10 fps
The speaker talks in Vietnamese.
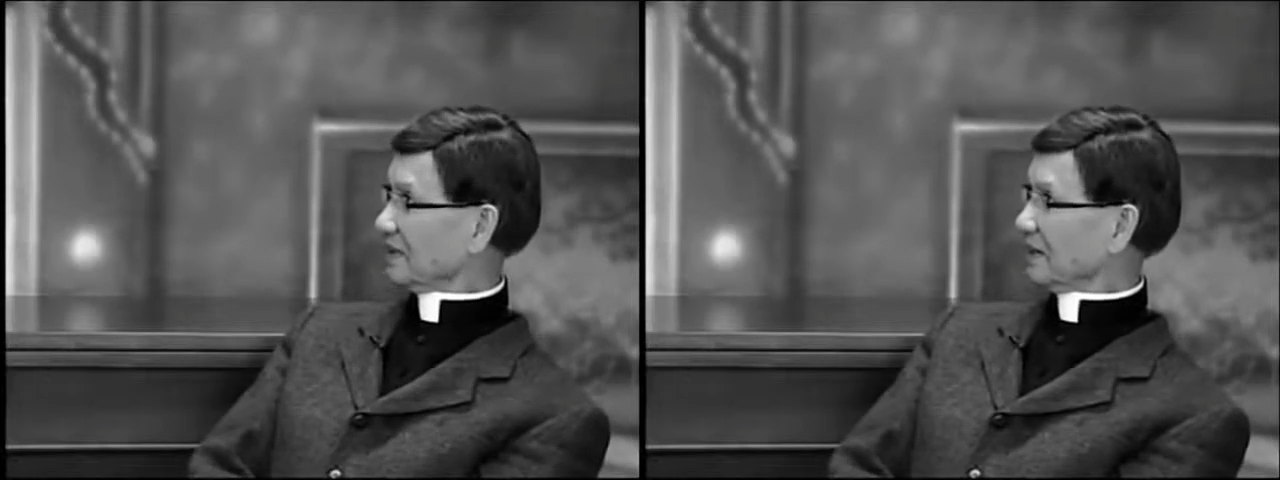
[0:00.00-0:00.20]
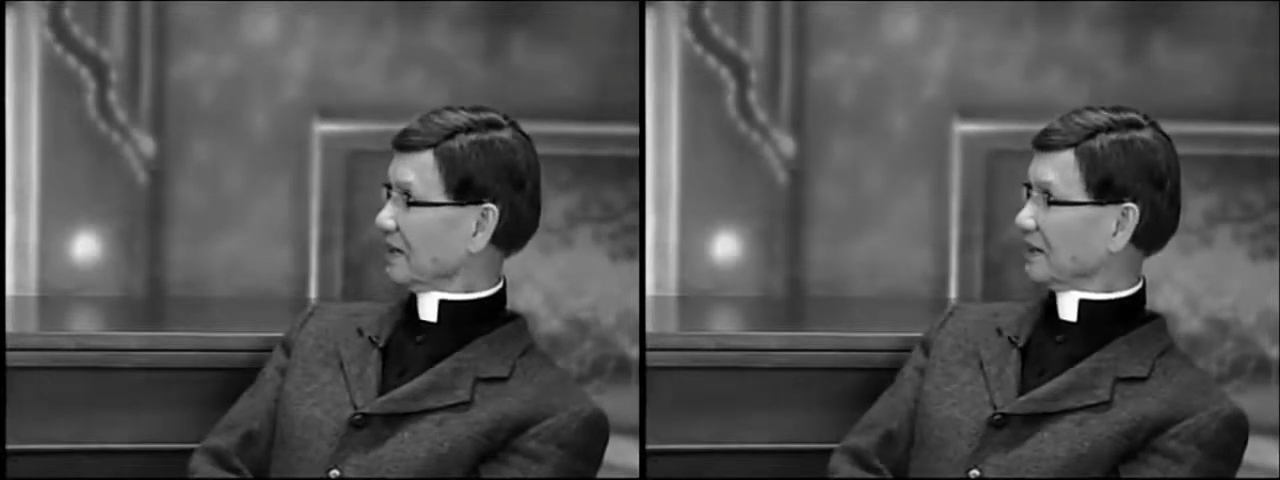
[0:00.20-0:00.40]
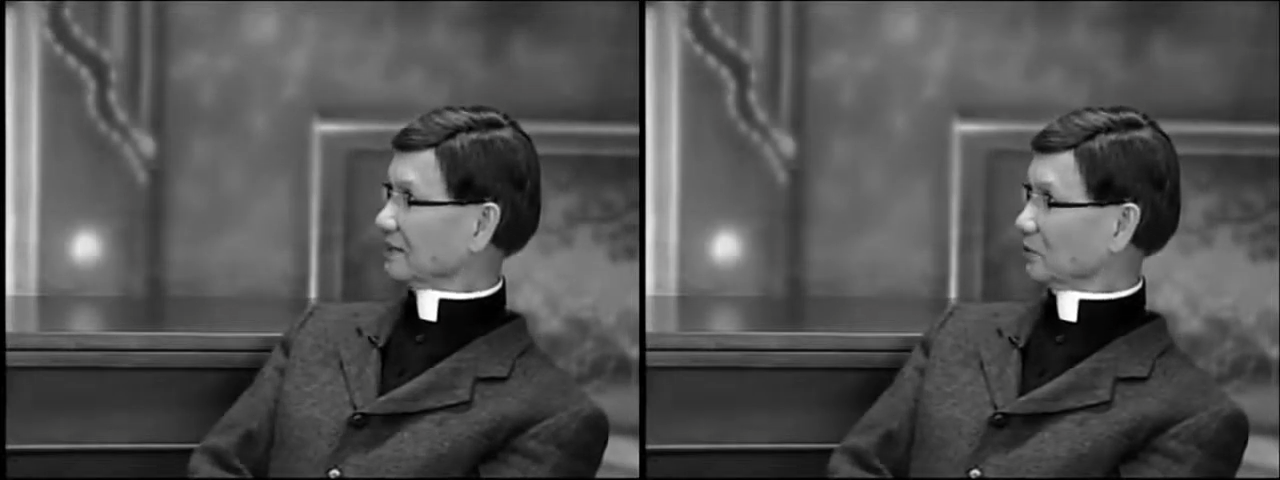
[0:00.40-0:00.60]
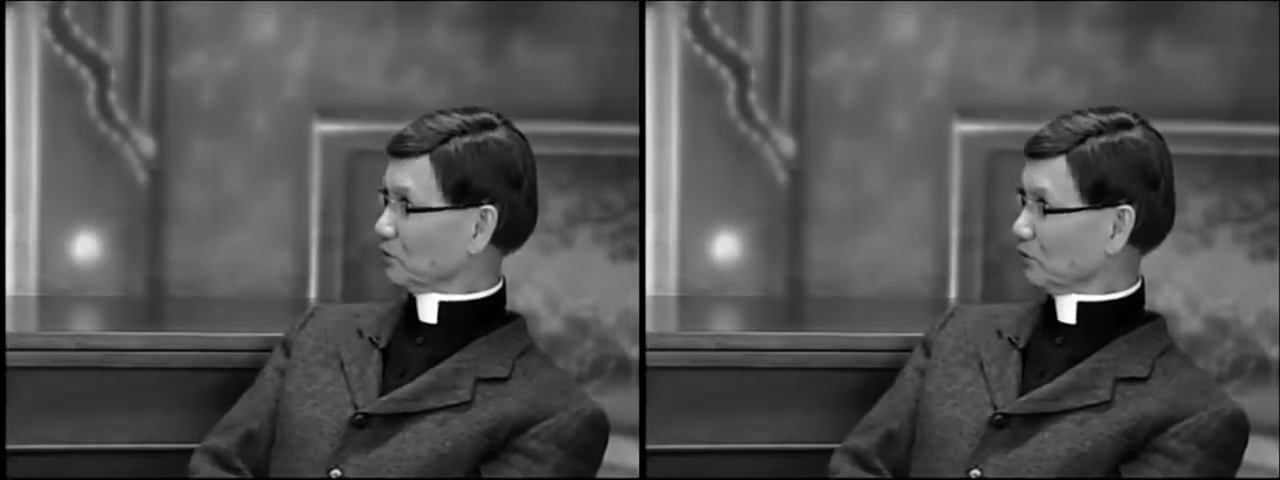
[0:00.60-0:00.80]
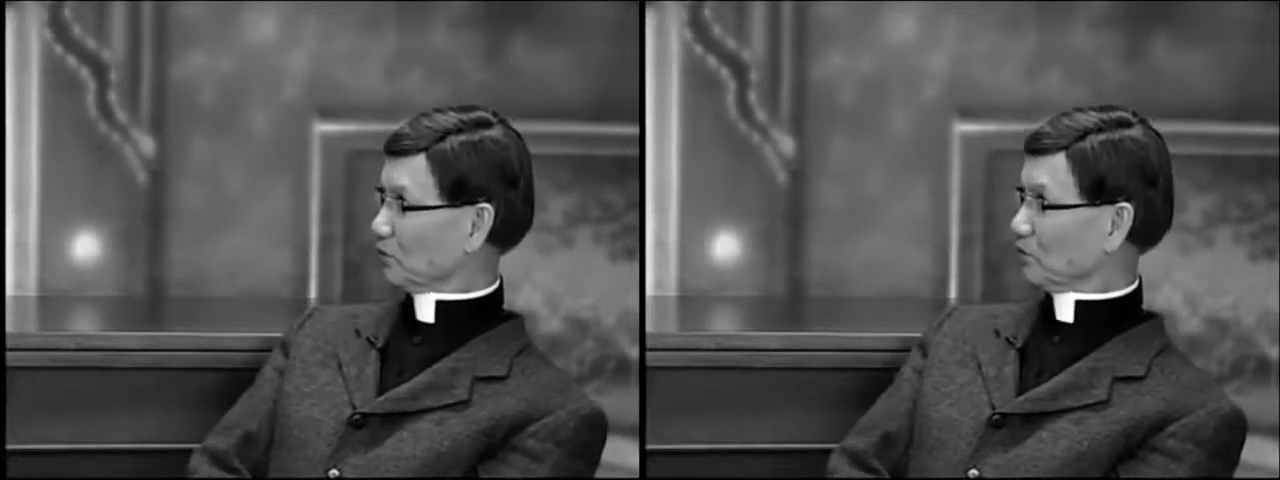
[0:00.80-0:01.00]
là là
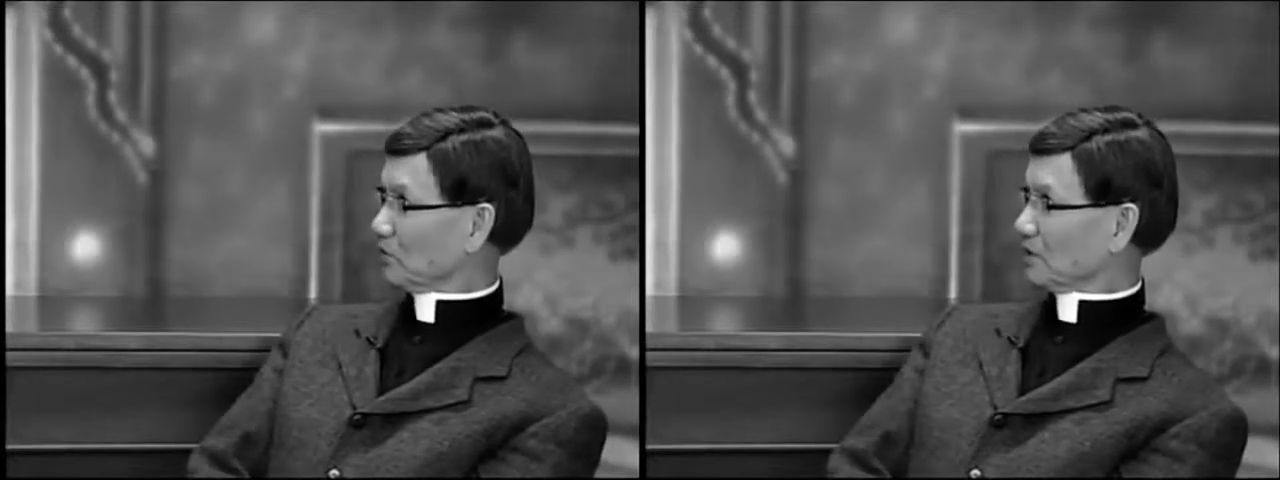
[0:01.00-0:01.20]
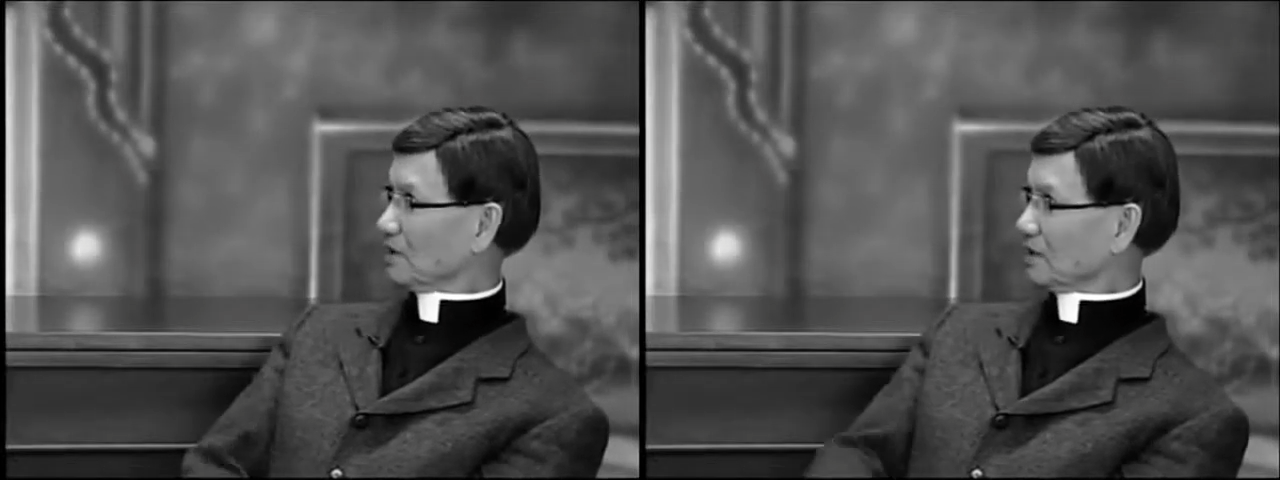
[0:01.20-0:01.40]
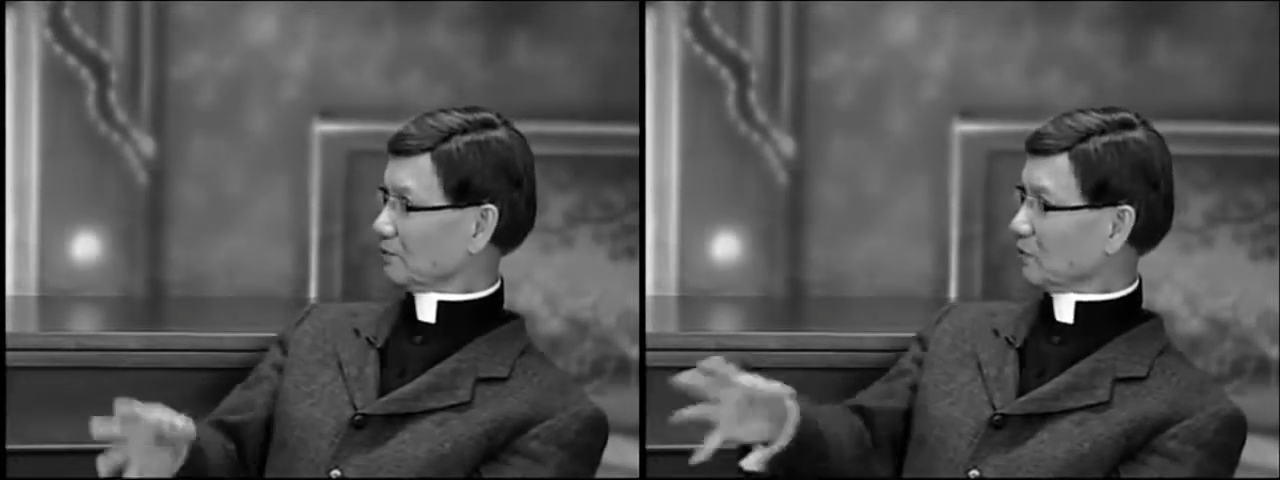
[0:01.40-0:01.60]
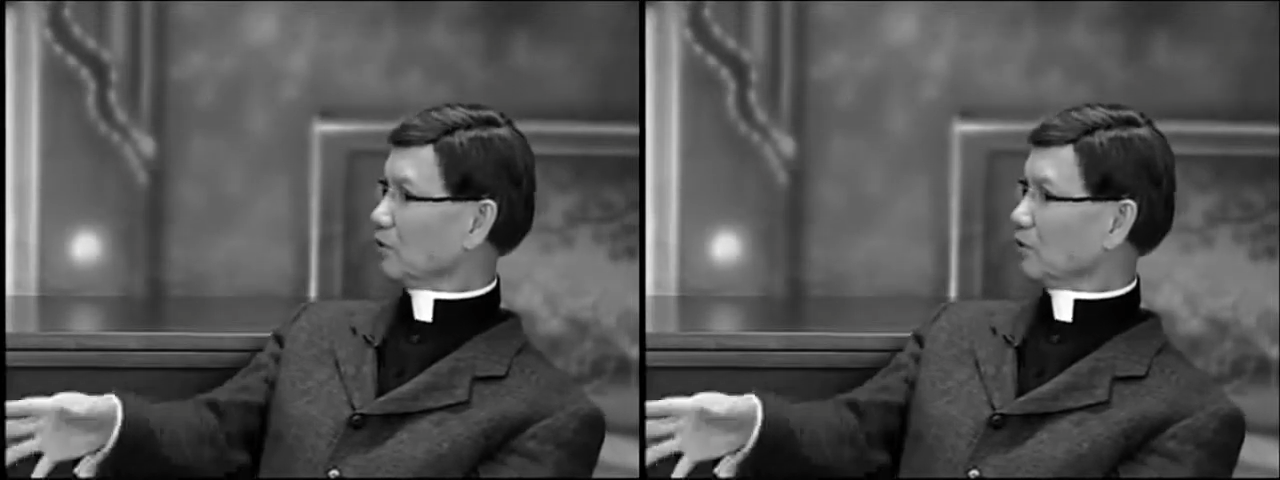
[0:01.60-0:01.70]
tổ phụ là ừ.